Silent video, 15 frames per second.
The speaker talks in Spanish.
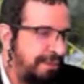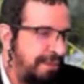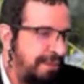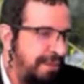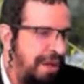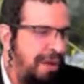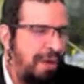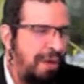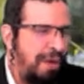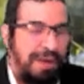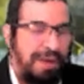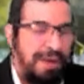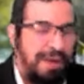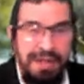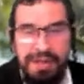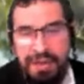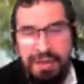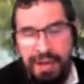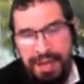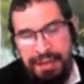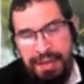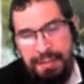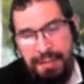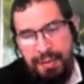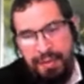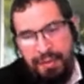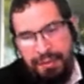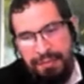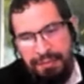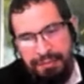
Pero lo hacen solamente por un